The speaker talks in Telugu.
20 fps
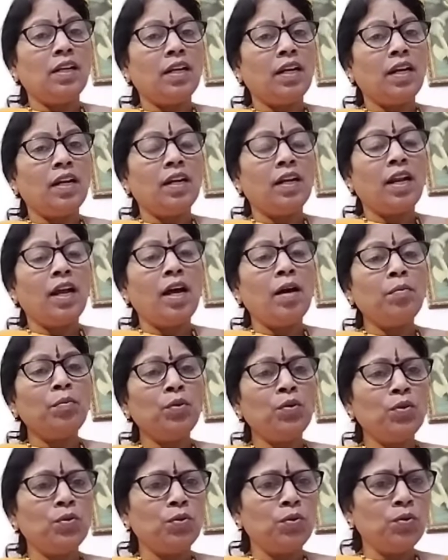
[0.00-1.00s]
రాముడు
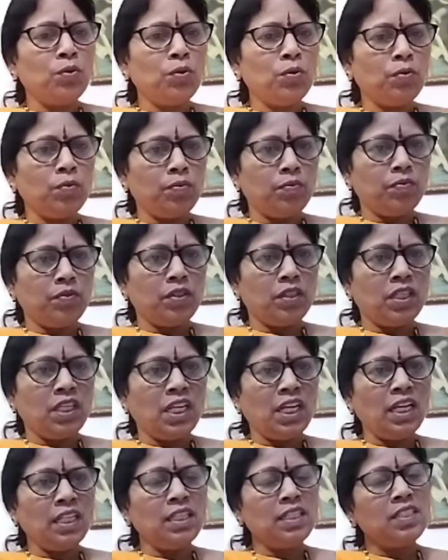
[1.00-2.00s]

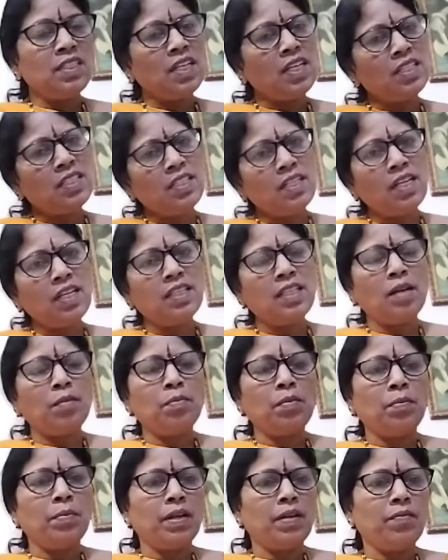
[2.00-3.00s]
ఏది చేసినా ధర్మమే
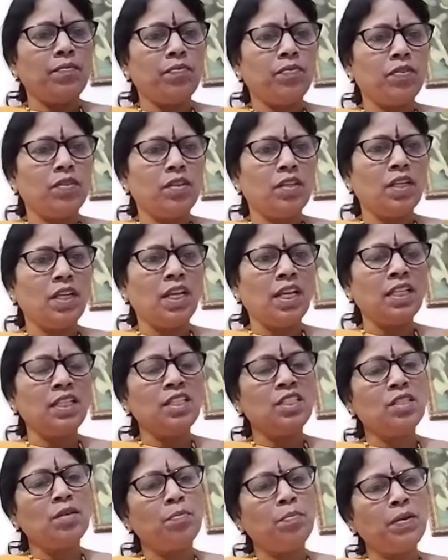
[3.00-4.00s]
ఏది
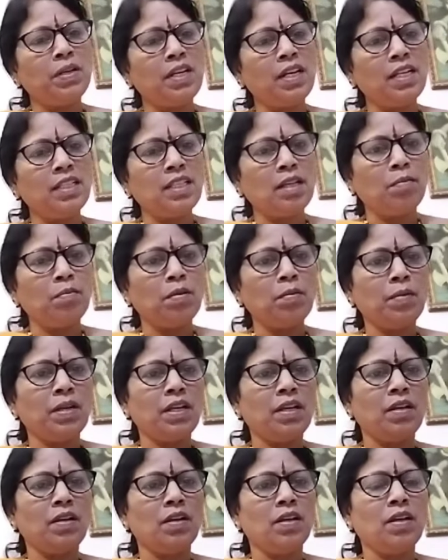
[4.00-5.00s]
చెప్పినా ధర్మమే
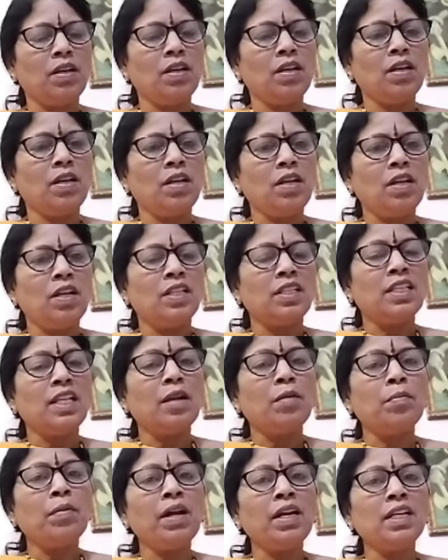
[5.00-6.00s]

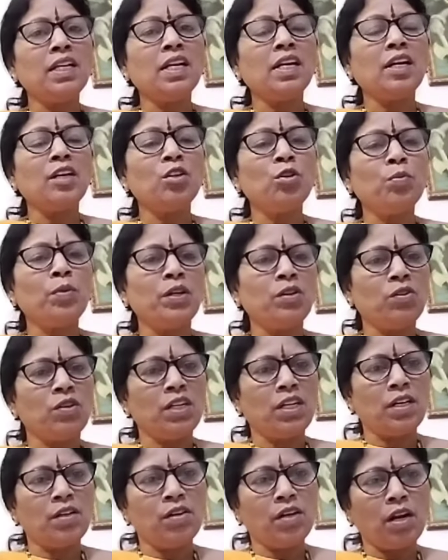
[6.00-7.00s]
ధర్మానికి కట్టుబడి ఉంటాడు
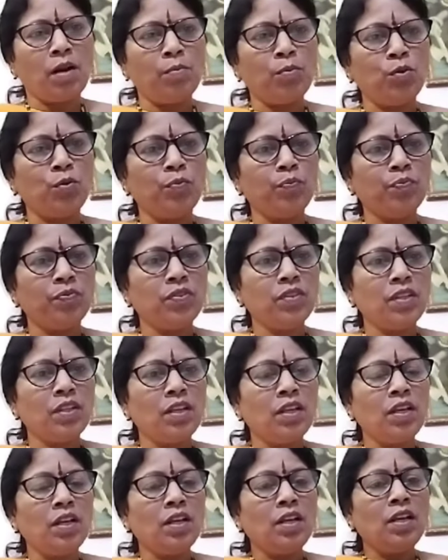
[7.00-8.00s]
రాముడు
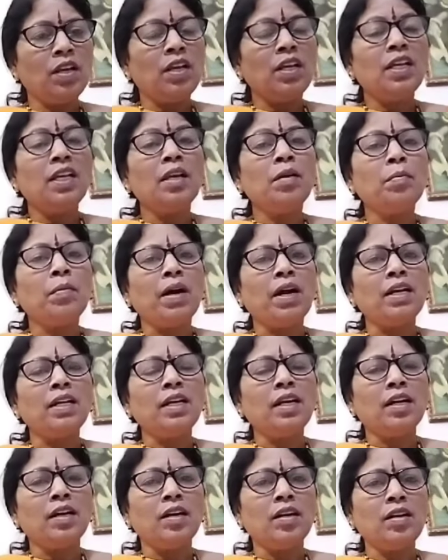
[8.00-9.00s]
ఈ మాట
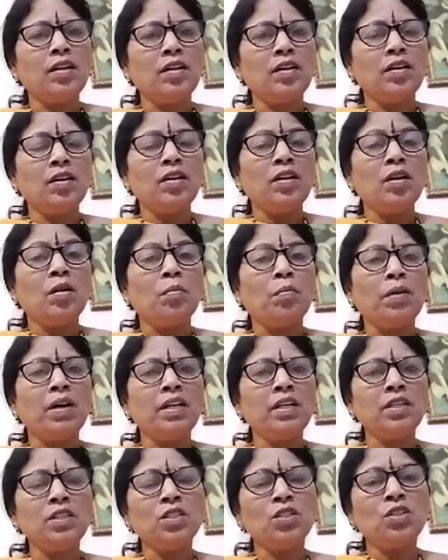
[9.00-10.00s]

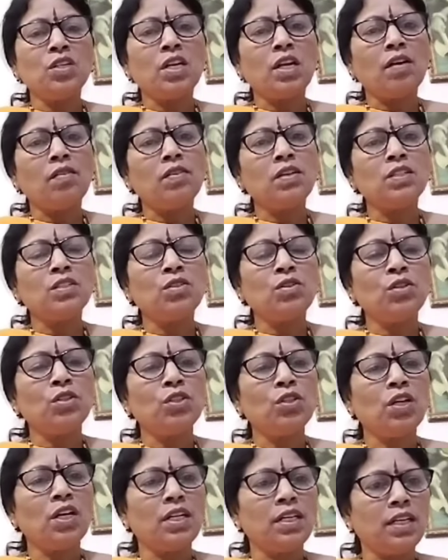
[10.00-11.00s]
మరీచుడు రావణాసురుడితో
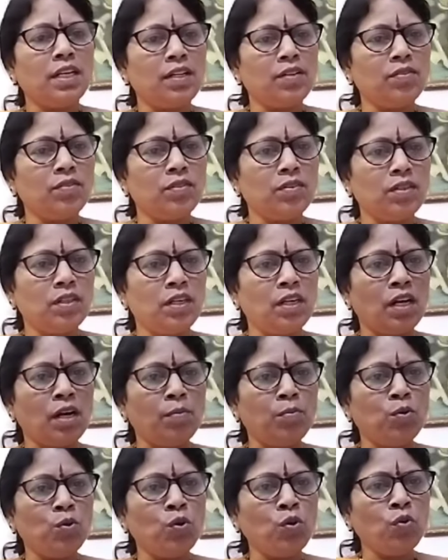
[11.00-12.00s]
అంటాడు రామో
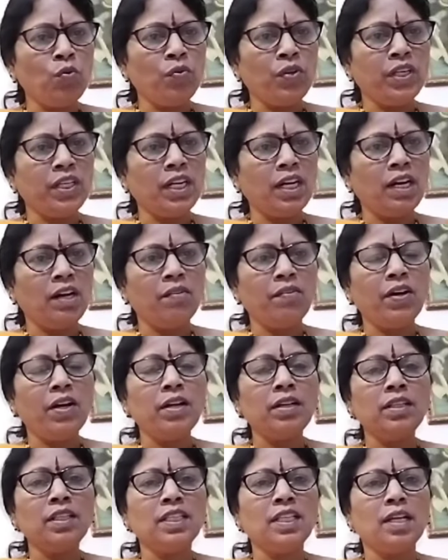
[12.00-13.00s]
విగ్రహవాన్
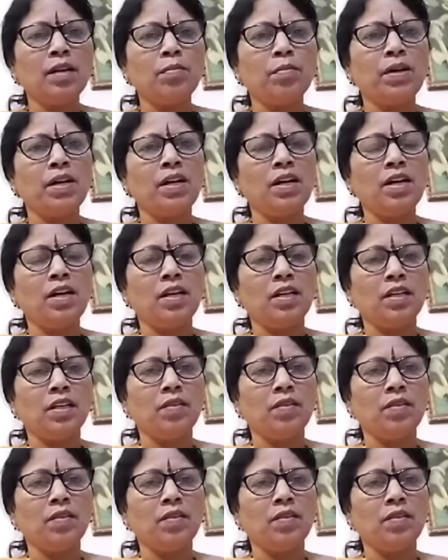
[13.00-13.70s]
ధర్మ అని